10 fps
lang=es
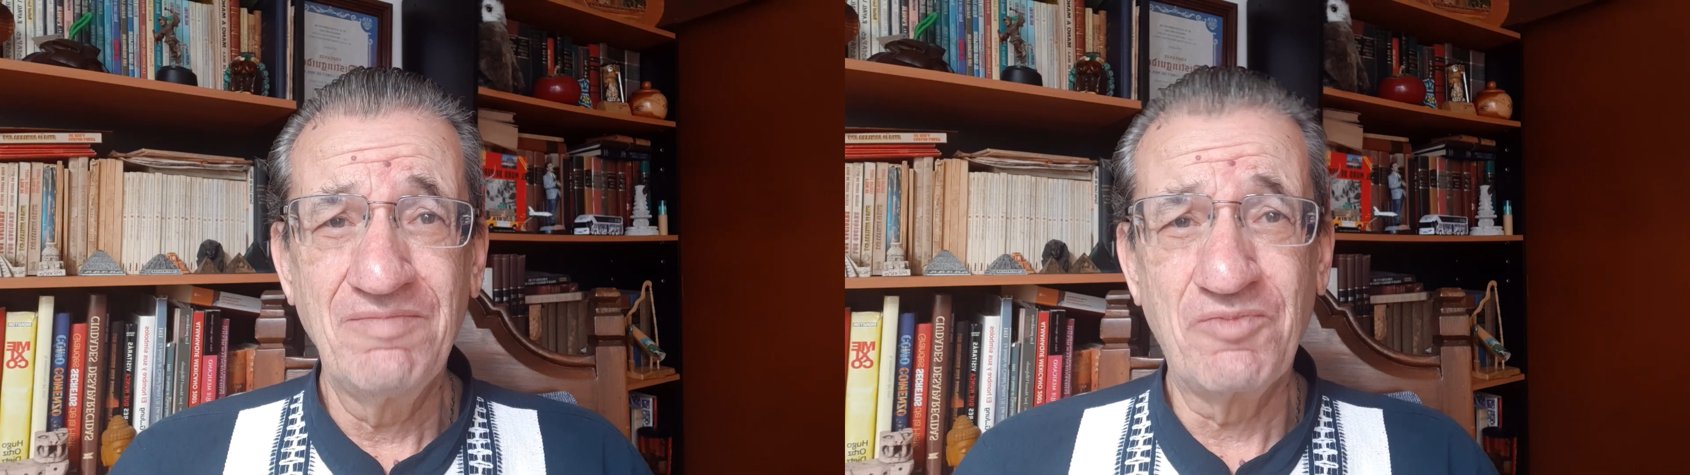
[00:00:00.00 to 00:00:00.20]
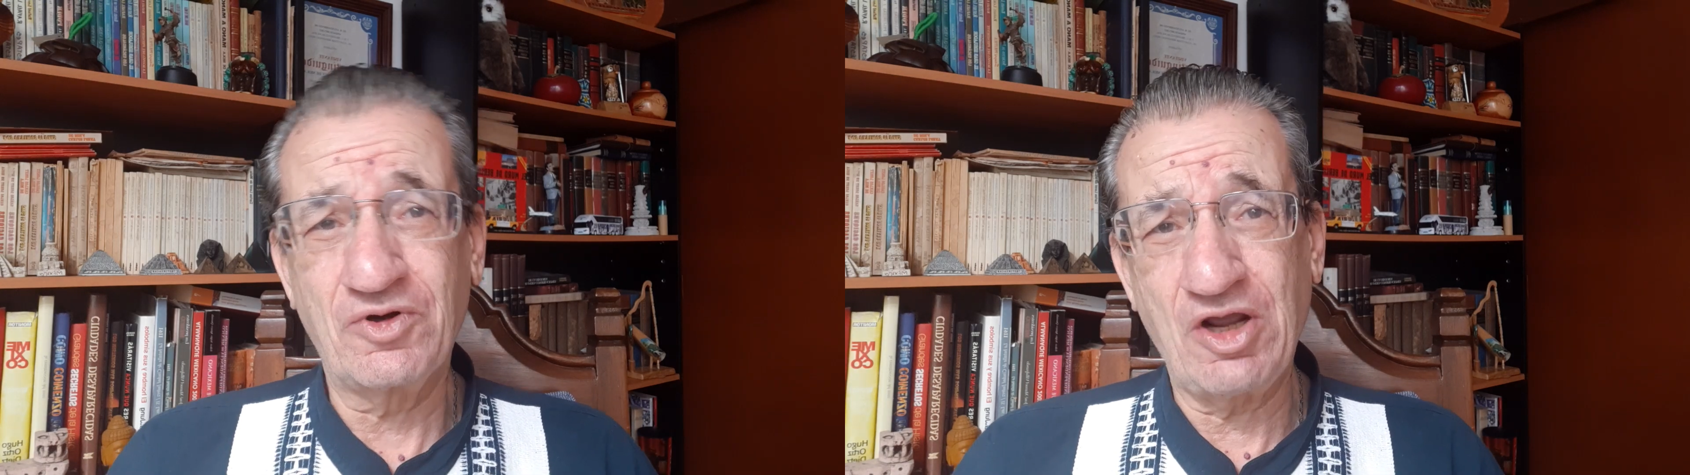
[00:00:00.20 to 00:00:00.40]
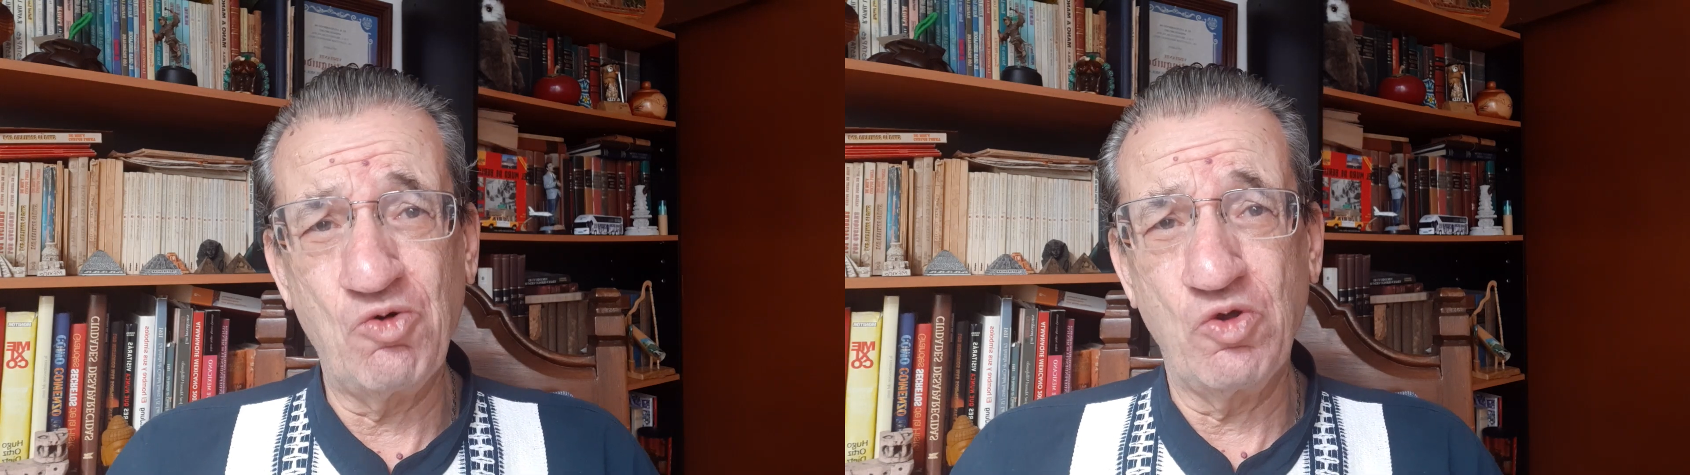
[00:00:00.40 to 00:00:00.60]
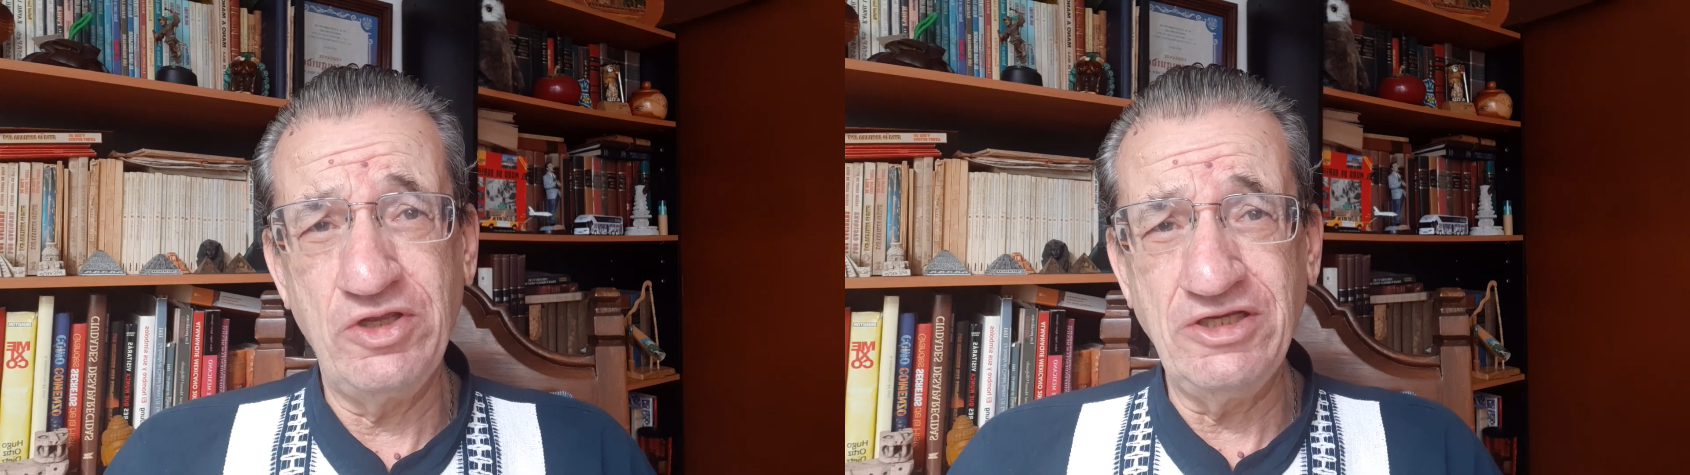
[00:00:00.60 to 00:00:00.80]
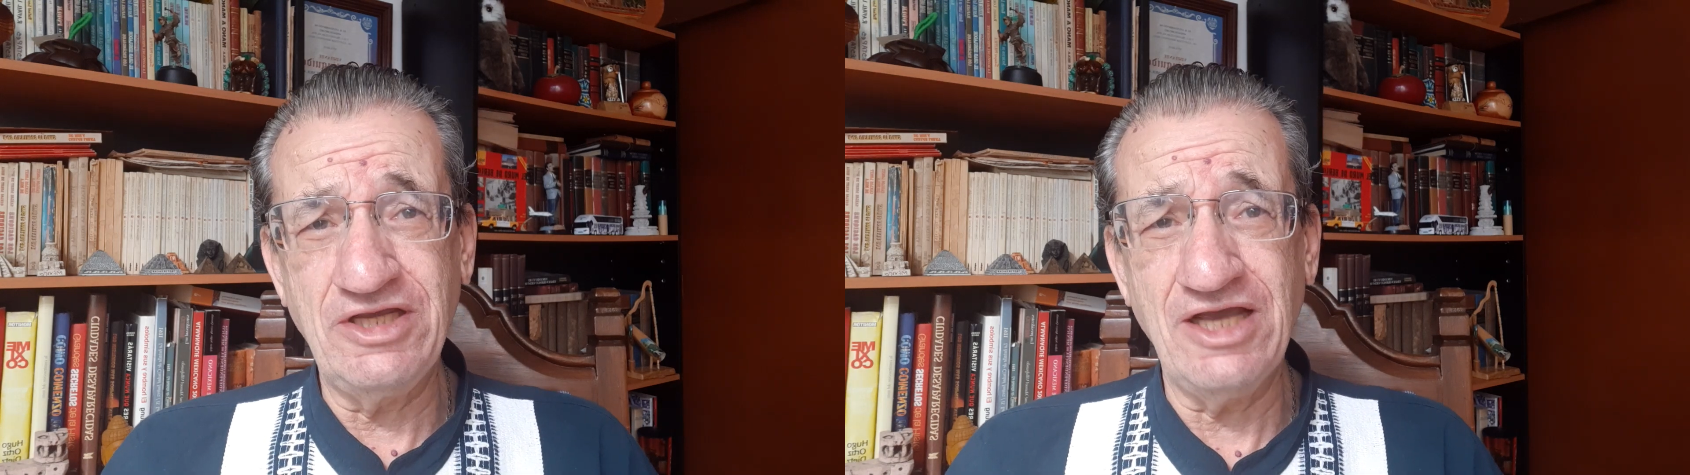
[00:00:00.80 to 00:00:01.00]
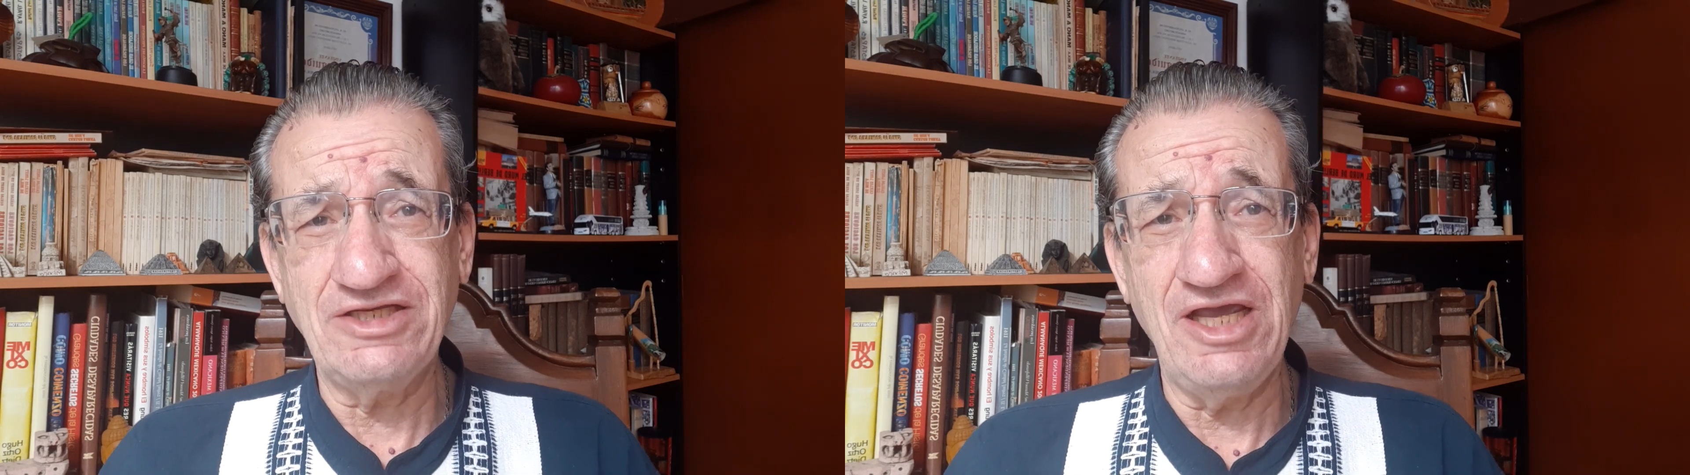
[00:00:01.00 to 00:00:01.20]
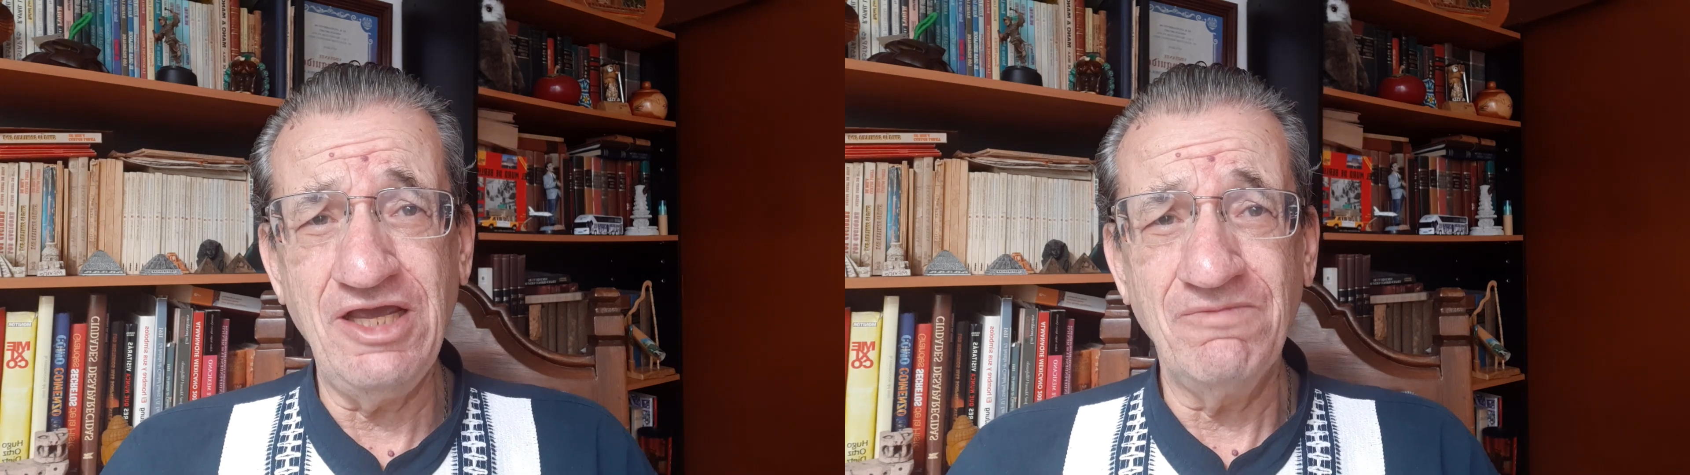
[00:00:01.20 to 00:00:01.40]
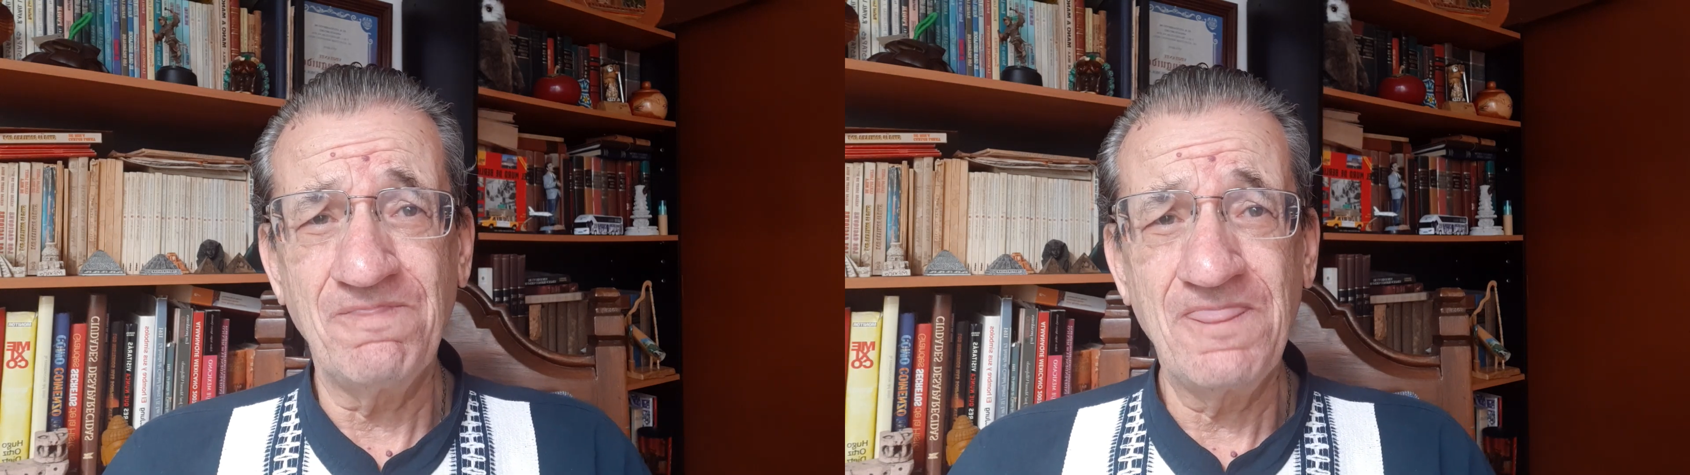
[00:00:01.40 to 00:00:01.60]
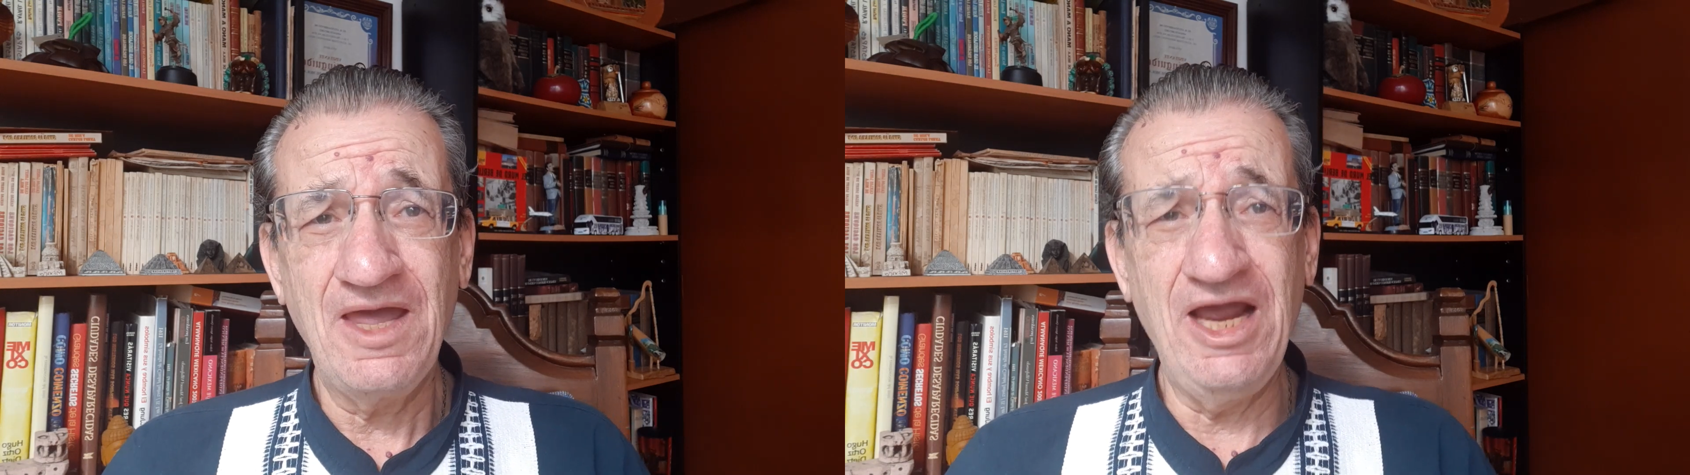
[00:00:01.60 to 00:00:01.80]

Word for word: porque lo dice así